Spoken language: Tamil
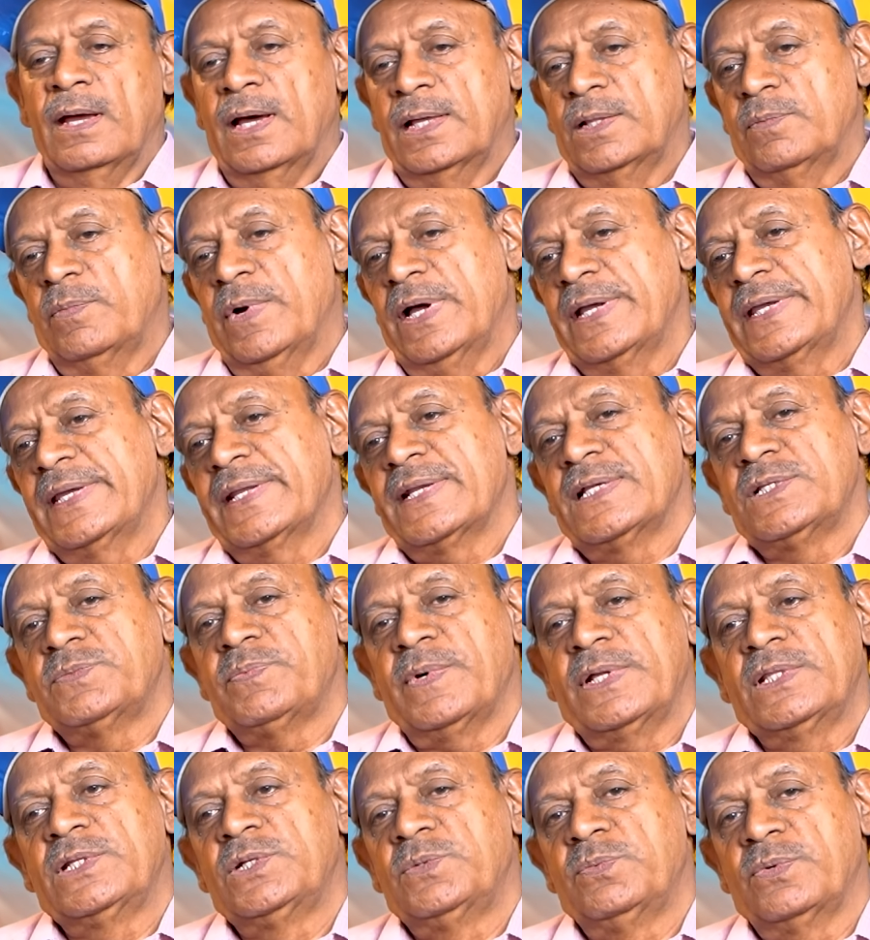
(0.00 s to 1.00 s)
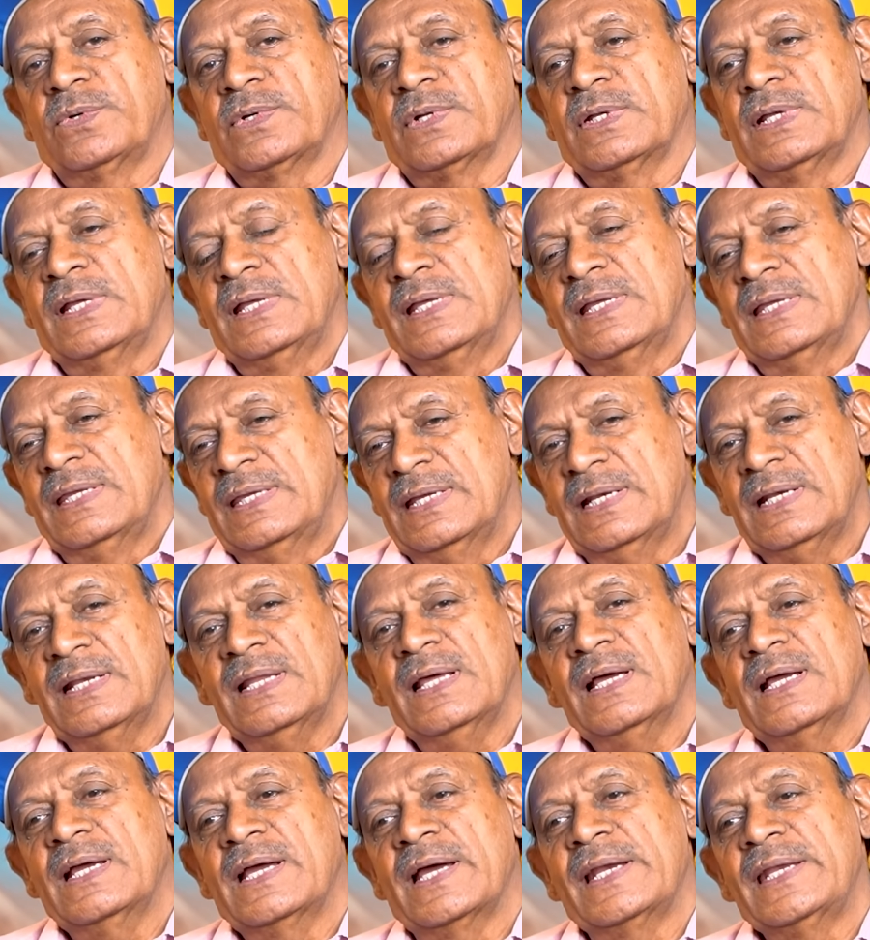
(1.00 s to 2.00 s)
அது பாக்கியராஜ் பார்த்துட்டு போகிறேன்
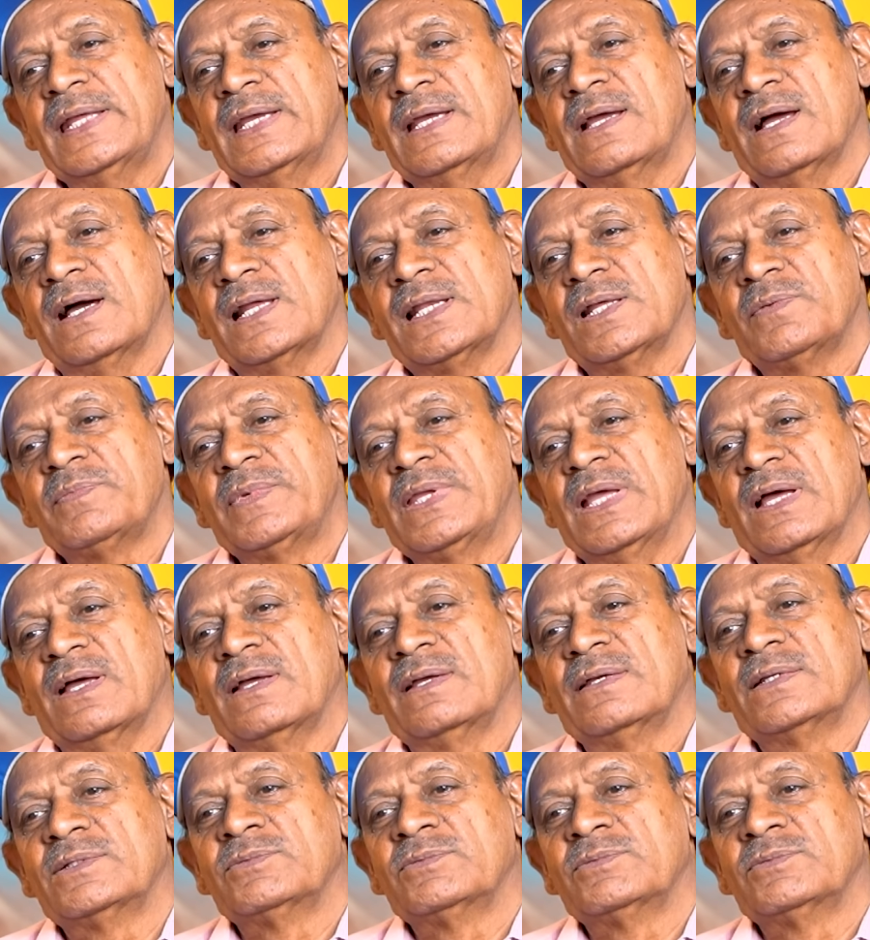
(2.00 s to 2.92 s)
என்ன கலிக்காலம் யா